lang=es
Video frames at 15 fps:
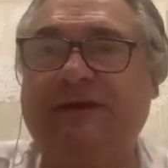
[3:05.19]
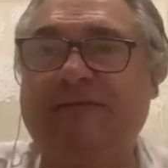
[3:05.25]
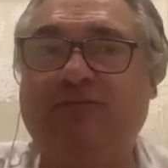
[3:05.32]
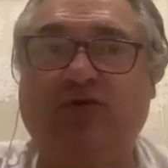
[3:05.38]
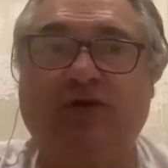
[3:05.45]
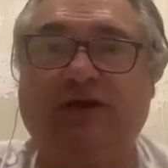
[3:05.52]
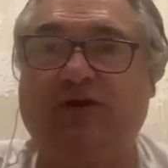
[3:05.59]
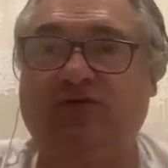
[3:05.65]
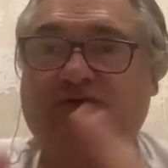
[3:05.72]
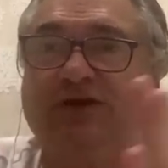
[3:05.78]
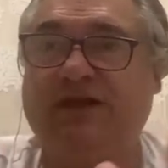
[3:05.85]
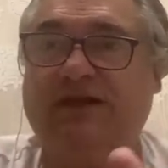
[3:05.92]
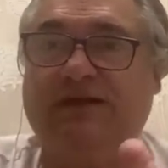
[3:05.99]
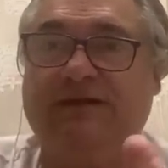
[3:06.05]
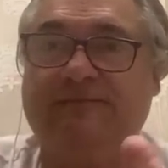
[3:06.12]
Porque los
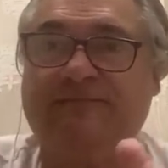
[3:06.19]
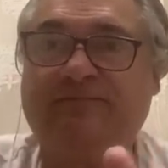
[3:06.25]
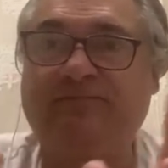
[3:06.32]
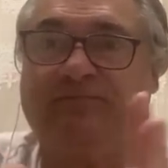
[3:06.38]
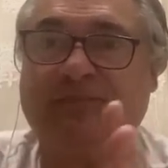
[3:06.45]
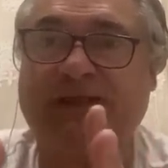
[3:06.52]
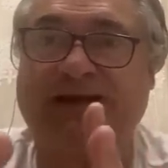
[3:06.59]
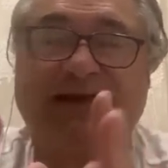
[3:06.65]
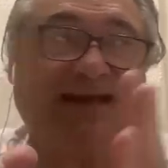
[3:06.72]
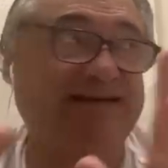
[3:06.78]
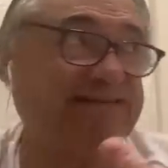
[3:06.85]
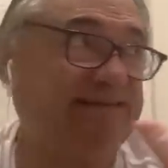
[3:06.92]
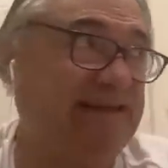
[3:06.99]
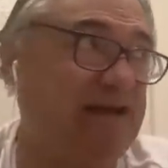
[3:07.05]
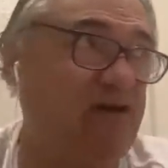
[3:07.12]
que
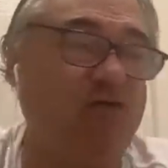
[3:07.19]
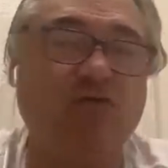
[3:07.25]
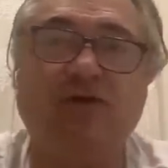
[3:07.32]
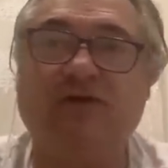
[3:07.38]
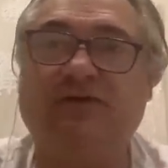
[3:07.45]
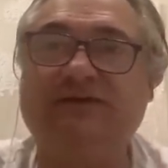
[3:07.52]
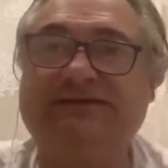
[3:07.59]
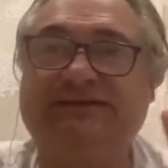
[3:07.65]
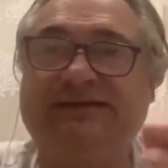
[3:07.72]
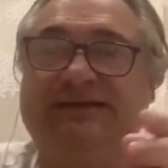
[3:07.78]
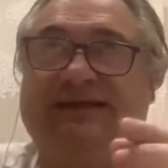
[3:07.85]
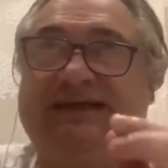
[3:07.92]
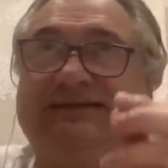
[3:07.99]
rastrean jugadores tienen